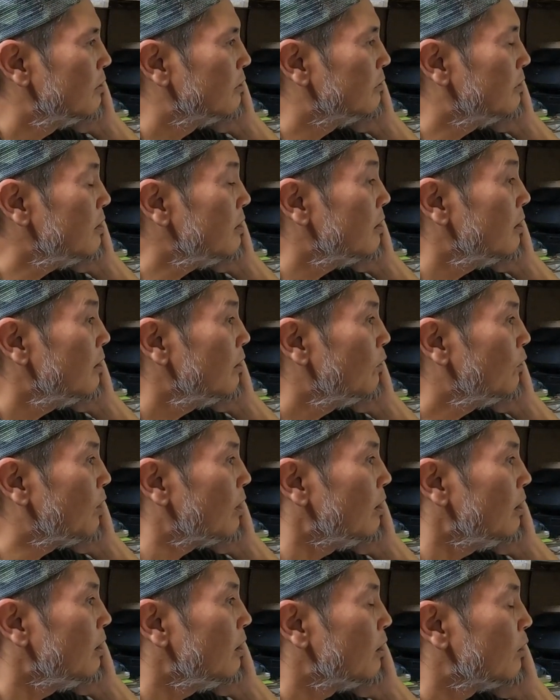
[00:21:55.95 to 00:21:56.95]
で、ほ
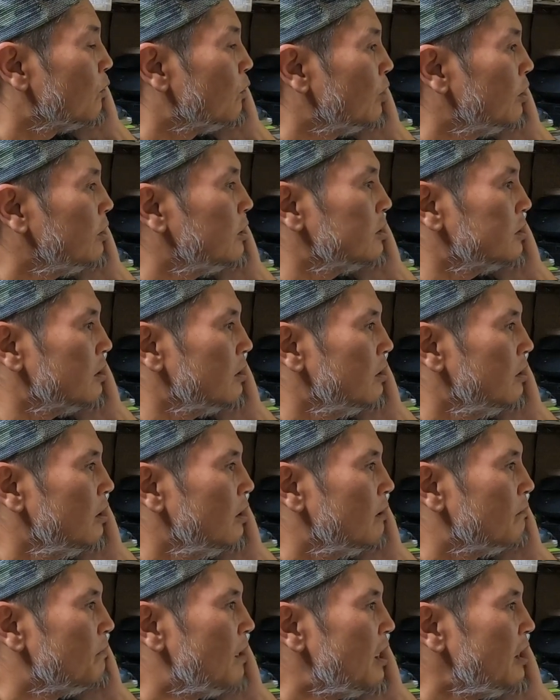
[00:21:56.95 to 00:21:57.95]
ら、これってさ、
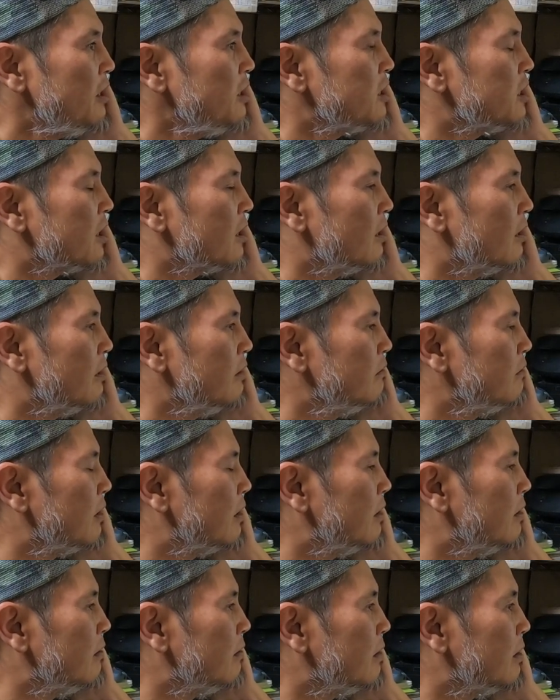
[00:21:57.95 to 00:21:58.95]
毎日かけるわ
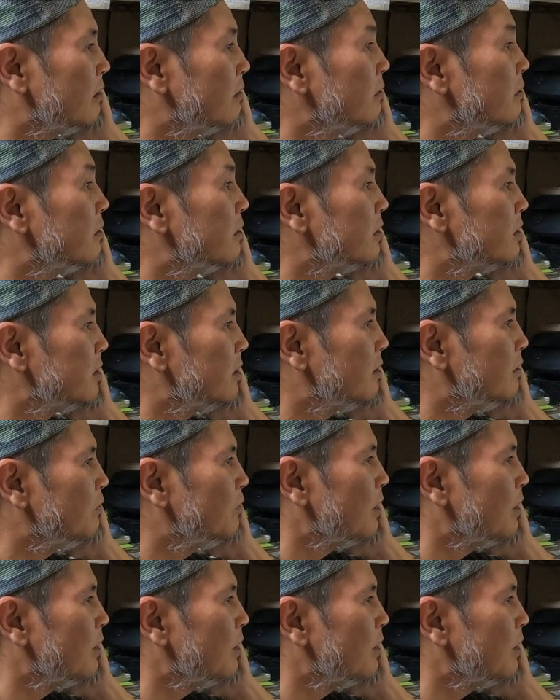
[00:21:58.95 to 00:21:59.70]
けではなくってさ、